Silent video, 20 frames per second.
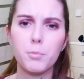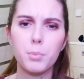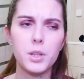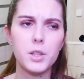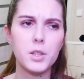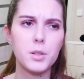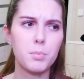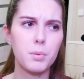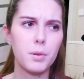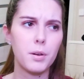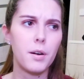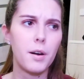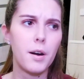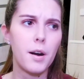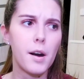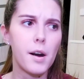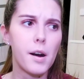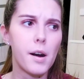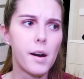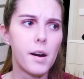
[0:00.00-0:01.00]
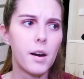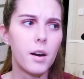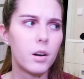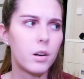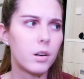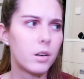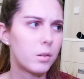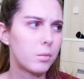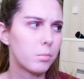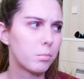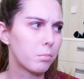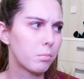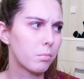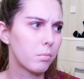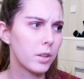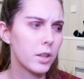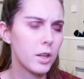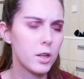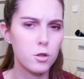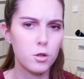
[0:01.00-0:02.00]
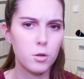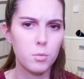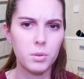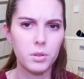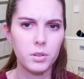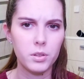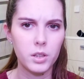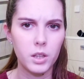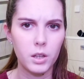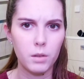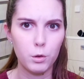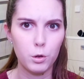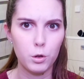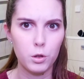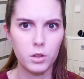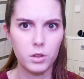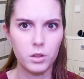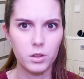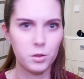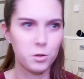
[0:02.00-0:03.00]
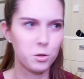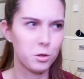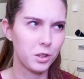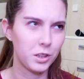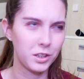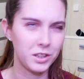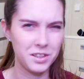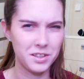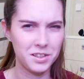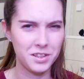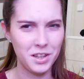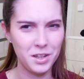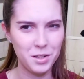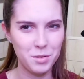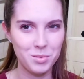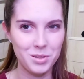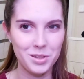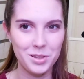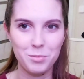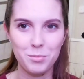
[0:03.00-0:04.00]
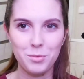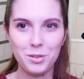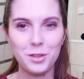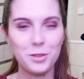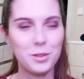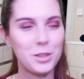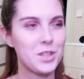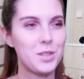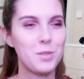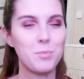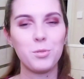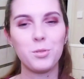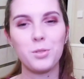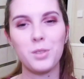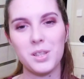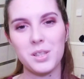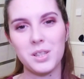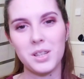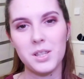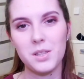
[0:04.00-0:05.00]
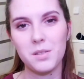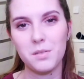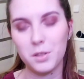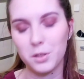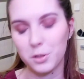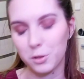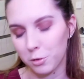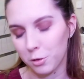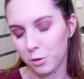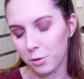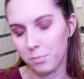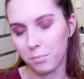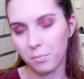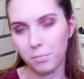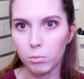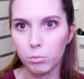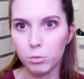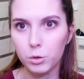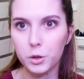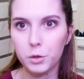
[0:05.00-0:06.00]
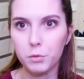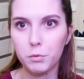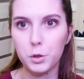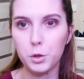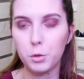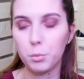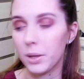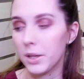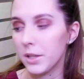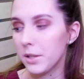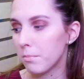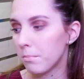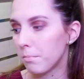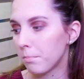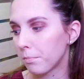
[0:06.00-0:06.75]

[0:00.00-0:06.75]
в принципе, э, я особо никого еще так не знаю, поэтому я даже не буду рассказывать, кто будет выступать.